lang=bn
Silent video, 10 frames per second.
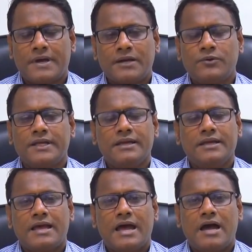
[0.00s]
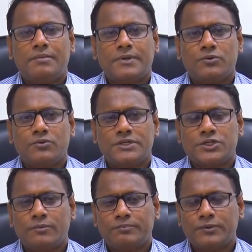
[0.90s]
কারণে আমরা রোগটি
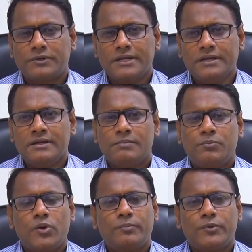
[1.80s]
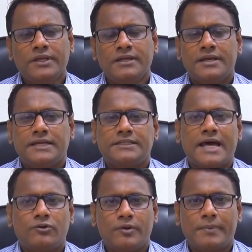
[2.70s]
সম্পর্কে পুরোপুরি একটি
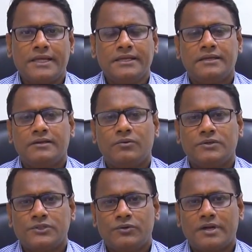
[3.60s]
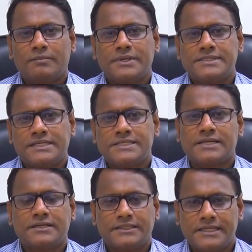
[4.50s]
ধারণা পাই যখন আমরা সিটি
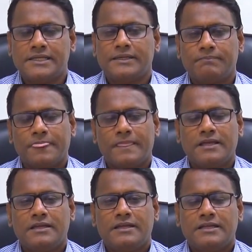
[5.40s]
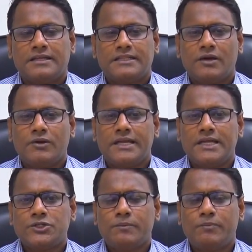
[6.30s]
স্ক্যানটা দেখি তাহলে
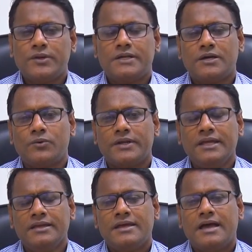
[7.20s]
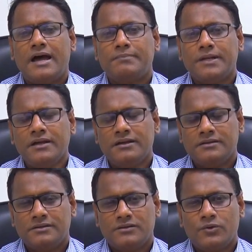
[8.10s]
এইসব পরীক্ষা করে আমরা
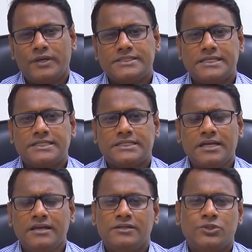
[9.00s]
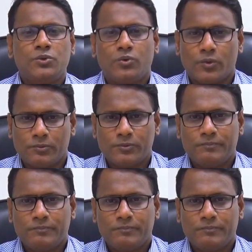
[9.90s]
রোগের চিকিৎসা শুরু করব।